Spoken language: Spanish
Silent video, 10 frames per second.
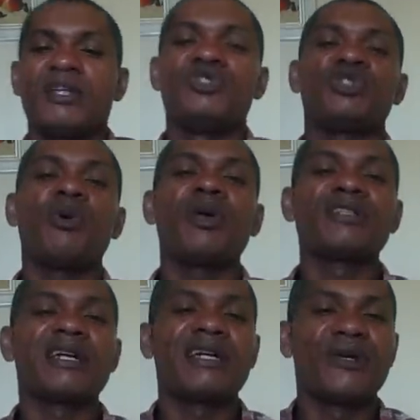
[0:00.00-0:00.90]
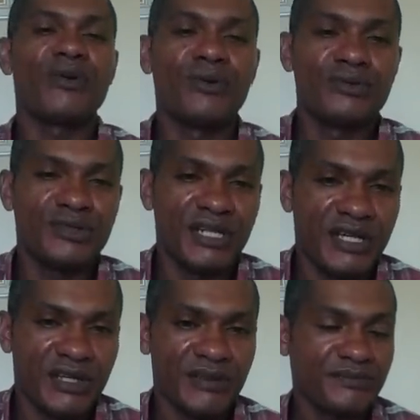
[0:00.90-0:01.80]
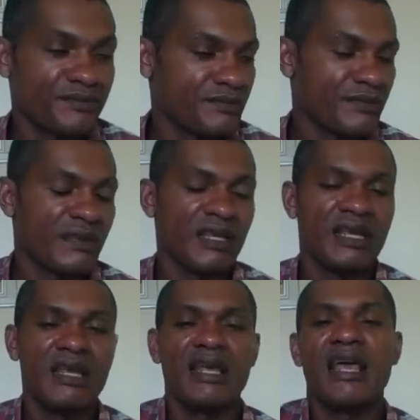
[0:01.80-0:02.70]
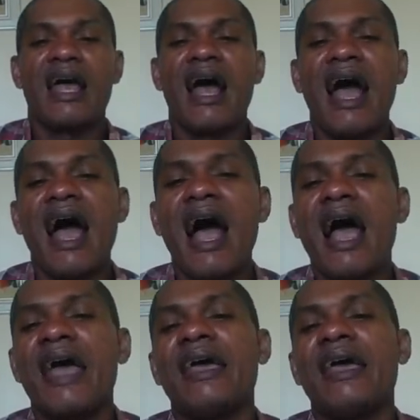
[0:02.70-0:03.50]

yo voy a ser claro con ustedes. Ah,